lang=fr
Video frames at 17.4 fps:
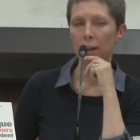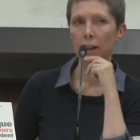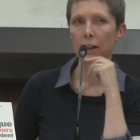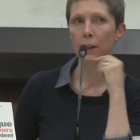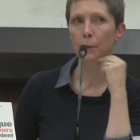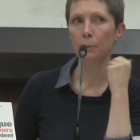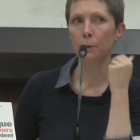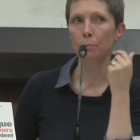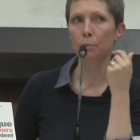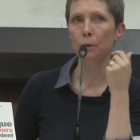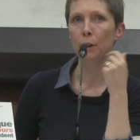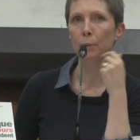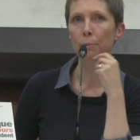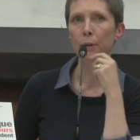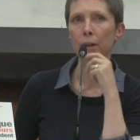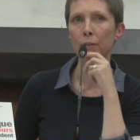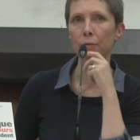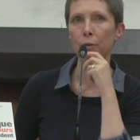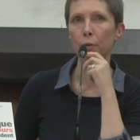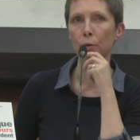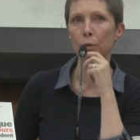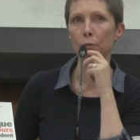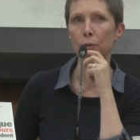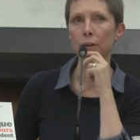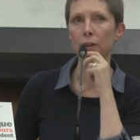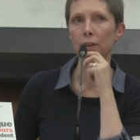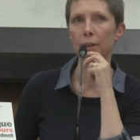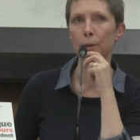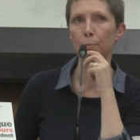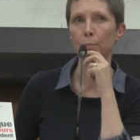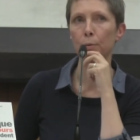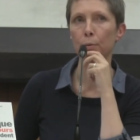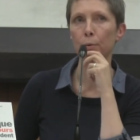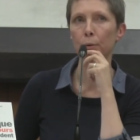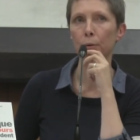et pour les pays francophones c'est
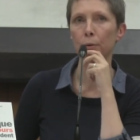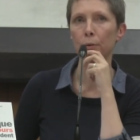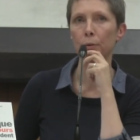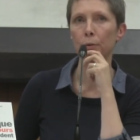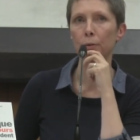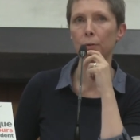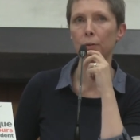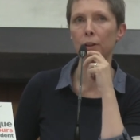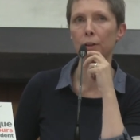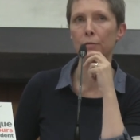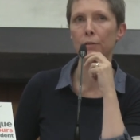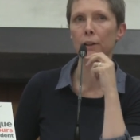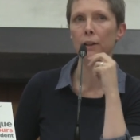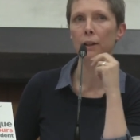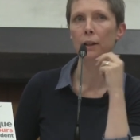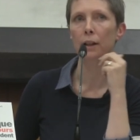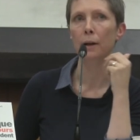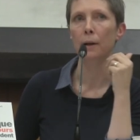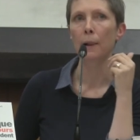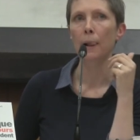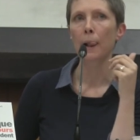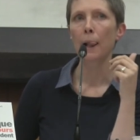plus euh, difficile.